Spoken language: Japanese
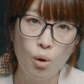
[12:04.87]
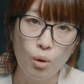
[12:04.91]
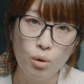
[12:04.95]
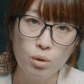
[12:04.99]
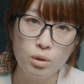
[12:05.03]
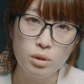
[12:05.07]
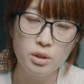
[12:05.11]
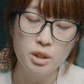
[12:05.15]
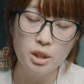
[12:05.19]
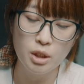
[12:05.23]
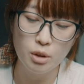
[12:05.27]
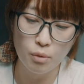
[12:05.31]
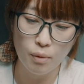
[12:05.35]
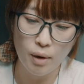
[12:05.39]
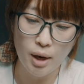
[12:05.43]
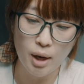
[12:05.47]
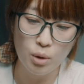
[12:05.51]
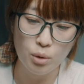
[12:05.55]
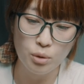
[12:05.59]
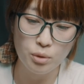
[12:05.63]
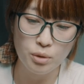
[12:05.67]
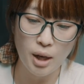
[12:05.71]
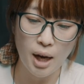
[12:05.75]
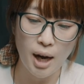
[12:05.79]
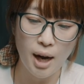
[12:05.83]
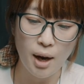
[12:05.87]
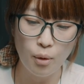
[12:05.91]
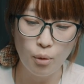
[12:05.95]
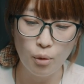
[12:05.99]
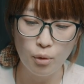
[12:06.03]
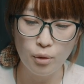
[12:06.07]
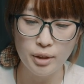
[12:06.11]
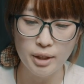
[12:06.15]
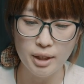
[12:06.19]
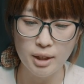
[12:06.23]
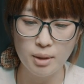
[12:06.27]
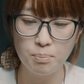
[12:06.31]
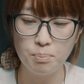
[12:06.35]
奥にはこの
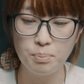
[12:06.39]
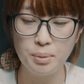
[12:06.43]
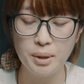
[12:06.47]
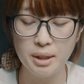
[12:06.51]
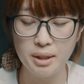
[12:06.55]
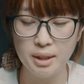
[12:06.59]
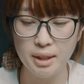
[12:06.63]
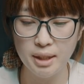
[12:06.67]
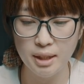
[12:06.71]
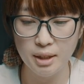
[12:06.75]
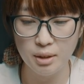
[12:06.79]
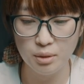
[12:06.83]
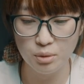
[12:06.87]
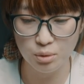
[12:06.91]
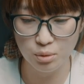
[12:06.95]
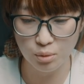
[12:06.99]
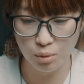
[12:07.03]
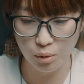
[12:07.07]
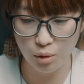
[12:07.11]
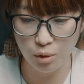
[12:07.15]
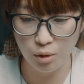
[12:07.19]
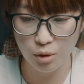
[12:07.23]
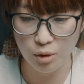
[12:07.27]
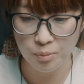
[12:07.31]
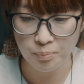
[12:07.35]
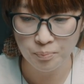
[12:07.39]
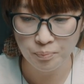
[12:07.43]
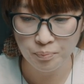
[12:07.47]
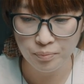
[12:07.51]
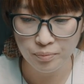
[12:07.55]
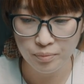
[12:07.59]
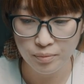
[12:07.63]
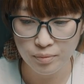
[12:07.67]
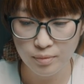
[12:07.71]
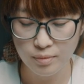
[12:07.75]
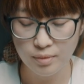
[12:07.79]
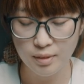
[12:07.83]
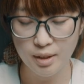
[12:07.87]
青いビニールの
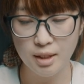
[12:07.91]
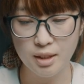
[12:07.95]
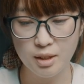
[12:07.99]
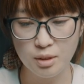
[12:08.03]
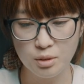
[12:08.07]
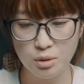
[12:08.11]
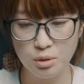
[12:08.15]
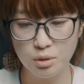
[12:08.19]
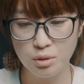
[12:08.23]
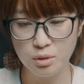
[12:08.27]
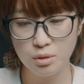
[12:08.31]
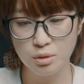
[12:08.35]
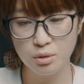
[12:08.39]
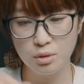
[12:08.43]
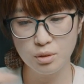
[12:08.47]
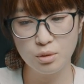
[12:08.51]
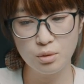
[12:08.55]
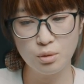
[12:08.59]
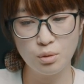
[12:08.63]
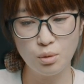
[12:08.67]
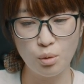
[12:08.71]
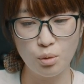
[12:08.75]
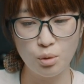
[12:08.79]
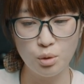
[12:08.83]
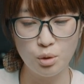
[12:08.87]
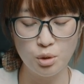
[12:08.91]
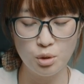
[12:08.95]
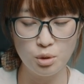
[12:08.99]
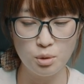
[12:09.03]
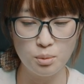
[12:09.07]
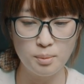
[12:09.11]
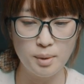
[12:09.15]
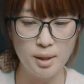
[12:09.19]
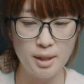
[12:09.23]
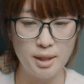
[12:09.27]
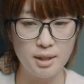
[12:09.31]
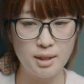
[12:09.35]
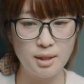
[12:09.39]
なんかくるくるっとく
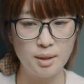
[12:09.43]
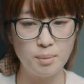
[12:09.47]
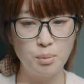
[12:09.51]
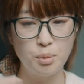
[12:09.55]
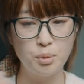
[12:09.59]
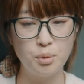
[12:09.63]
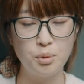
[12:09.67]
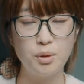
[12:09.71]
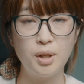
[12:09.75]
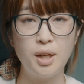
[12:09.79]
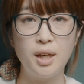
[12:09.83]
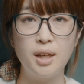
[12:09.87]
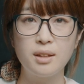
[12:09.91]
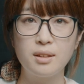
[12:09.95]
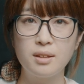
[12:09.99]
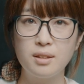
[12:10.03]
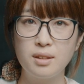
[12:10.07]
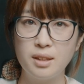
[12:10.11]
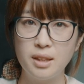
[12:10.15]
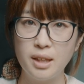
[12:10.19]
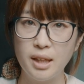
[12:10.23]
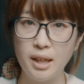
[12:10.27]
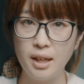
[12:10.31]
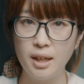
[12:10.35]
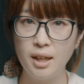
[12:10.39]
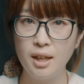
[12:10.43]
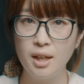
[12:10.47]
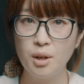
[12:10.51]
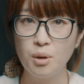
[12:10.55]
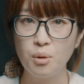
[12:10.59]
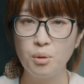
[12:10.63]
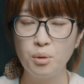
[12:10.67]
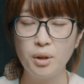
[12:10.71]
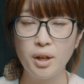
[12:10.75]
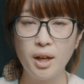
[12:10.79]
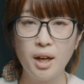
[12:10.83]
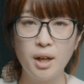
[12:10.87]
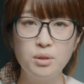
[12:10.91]
るまれたものがあって
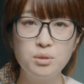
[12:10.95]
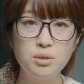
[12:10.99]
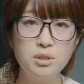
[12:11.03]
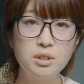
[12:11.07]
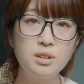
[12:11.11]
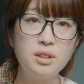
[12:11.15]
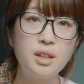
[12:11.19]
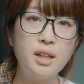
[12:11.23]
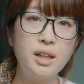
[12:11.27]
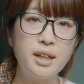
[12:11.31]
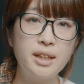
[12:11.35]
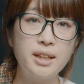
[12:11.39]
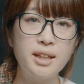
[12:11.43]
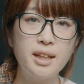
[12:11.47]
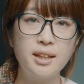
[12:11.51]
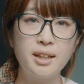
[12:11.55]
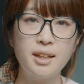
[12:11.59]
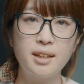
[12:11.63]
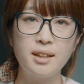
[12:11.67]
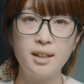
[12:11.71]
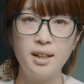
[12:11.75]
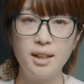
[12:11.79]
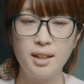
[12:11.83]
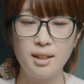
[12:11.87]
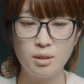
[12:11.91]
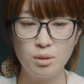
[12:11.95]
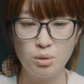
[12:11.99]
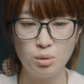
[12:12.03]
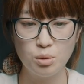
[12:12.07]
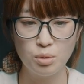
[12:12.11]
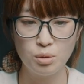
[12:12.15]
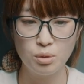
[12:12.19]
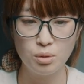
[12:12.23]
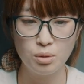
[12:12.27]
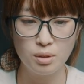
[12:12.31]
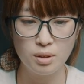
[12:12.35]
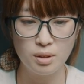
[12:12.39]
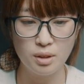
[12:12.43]
これが映ったら嫌だ
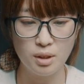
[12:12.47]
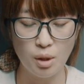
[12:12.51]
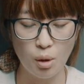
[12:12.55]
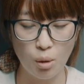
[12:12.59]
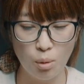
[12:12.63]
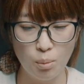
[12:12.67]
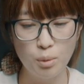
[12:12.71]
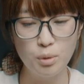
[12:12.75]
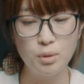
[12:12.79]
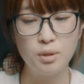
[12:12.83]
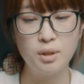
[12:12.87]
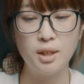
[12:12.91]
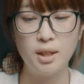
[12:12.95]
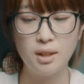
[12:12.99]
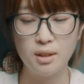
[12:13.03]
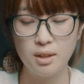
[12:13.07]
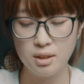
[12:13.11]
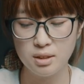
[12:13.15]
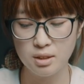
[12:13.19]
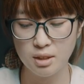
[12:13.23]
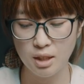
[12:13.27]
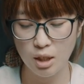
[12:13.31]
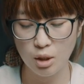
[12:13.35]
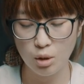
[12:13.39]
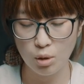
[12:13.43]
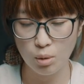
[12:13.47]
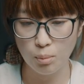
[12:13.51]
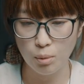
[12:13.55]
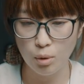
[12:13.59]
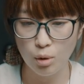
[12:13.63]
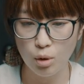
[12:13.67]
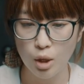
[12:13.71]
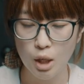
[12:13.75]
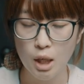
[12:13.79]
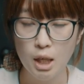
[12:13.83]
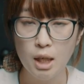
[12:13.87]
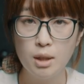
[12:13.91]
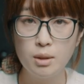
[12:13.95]
なって思ったんですけれど
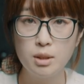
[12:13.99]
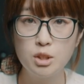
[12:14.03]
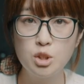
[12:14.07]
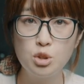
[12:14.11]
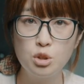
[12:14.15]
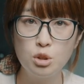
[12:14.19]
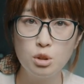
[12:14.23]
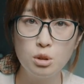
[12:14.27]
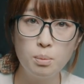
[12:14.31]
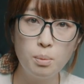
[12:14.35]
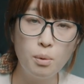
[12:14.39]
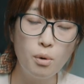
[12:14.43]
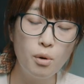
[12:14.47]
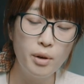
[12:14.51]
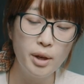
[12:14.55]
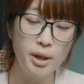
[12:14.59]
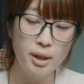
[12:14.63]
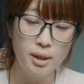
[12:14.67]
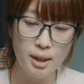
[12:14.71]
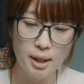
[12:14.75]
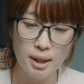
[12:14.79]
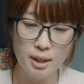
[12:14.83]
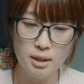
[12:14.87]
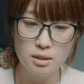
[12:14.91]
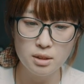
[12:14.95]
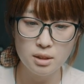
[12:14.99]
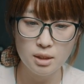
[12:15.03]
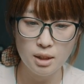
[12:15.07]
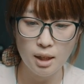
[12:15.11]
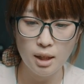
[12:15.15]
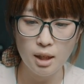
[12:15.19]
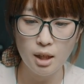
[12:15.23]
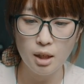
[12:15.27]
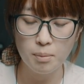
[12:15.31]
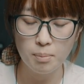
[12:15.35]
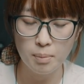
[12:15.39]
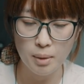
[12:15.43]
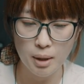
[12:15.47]
も中望遠レンズで
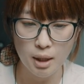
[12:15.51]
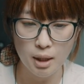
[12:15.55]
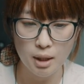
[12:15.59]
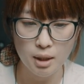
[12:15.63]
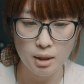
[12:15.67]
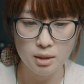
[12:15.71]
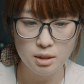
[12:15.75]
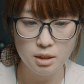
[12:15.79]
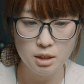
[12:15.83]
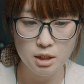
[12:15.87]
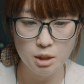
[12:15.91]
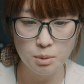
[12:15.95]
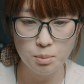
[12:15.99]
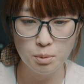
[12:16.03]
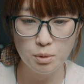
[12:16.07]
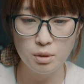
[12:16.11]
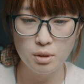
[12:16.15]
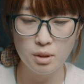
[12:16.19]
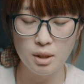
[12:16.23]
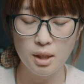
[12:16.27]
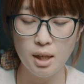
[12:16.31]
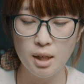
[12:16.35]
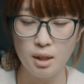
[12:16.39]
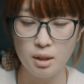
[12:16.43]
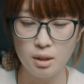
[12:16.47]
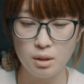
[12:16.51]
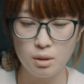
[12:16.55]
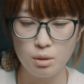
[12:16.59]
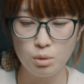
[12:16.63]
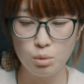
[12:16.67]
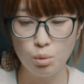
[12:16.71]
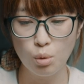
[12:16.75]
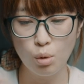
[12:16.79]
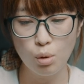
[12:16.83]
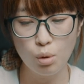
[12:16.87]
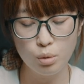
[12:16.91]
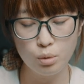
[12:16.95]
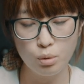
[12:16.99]
あれば自分が
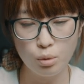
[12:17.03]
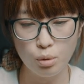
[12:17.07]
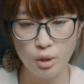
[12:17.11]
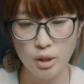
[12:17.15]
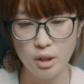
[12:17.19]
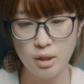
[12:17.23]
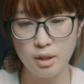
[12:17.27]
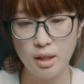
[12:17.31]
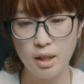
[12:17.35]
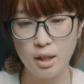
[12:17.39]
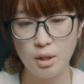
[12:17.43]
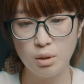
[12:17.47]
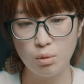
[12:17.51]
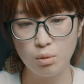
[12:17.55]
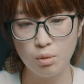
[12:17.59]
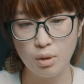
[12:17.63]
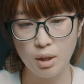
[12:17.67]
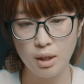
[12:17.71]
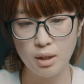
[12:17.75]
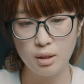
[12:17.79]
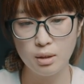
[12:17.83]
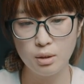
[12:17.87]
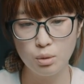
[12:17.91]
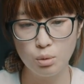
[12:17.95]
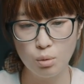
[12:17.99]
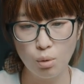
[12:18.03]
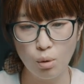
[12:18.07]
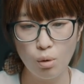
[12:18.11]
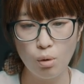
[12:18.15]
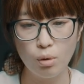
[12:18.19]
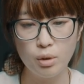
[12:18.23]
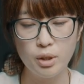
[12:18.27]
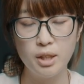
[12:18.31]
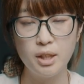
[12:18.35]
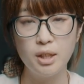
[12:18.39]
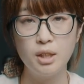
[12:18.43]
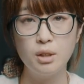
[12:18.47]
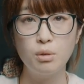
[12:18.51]
どう撮りたいのかど
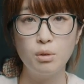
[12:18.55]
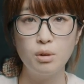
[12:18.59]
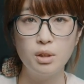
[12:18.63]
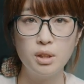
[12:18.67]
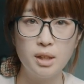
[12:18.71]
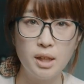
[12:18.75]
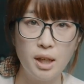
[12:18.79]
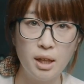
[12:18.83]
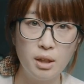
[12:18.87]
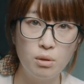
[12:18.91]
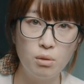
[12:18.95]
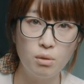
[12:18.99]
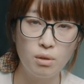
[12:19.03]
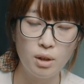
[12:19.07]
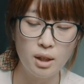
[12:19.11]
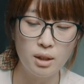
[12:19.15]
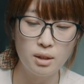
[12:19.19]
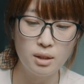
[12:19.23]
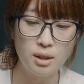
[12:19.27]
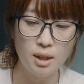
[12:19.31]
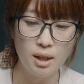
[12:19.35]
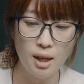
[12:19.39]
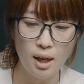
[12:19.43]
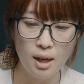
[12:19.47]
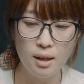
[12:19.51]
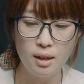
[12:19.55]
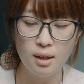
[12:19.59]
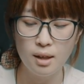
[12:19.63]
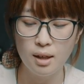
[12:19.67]
う切り取りたいのかって考